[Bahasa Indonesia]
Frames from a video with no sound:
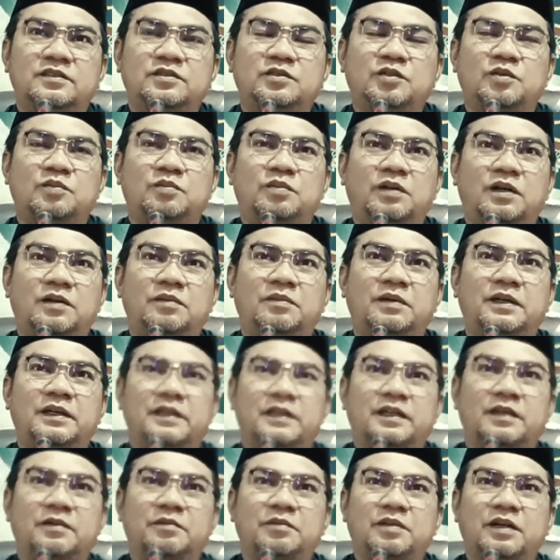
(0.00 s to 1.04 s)
coba
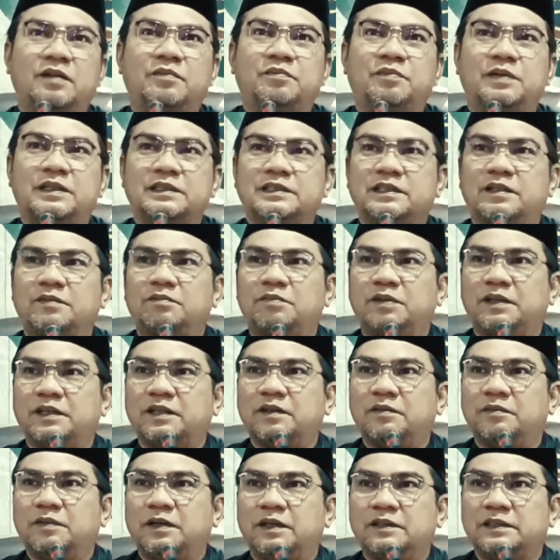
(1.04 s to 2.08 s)
bayangkan berapa
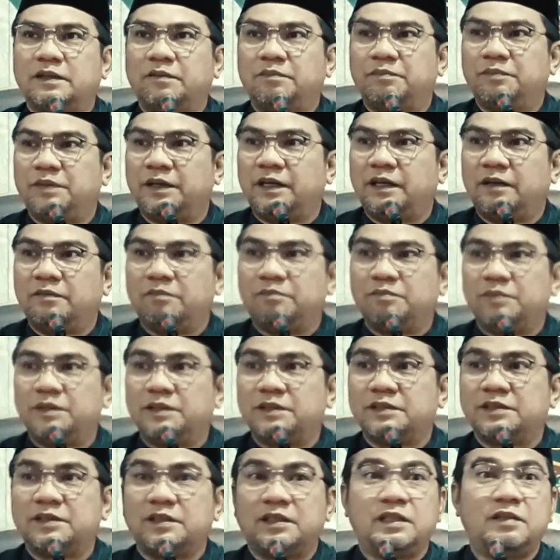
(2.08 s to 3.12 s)
sabarnya Pak sampai hampir
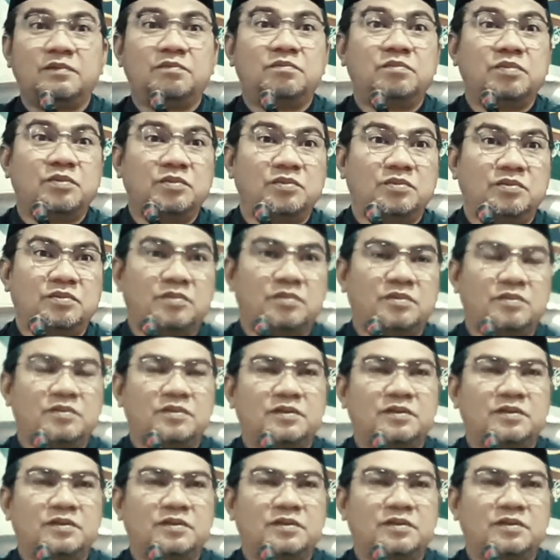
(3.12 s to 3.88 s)
seribu